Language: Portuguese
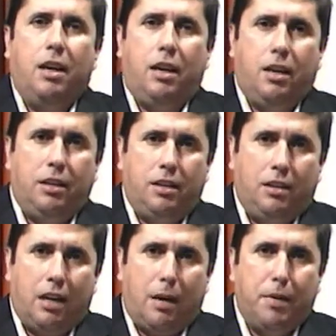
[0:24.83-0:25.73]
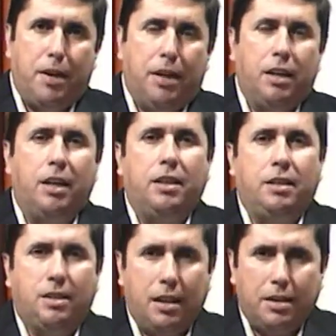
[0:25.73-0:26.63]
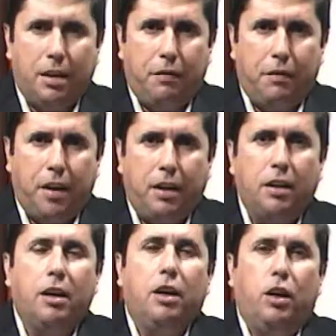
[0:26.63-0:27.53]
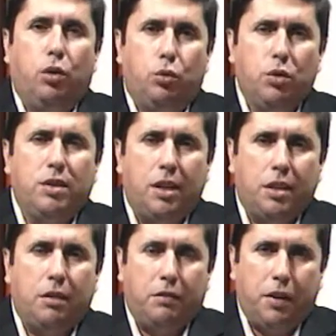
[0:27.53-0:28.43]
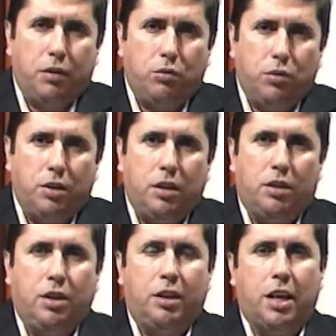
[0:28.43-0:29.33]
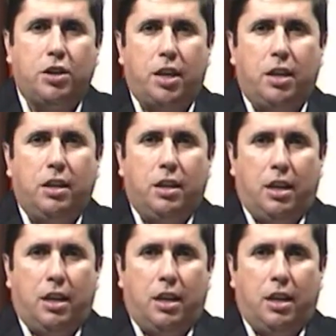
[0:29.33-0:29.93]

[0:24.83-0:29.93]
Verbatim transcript: entre amanhã e sexta-feira no Centro Eventos de Itajaí.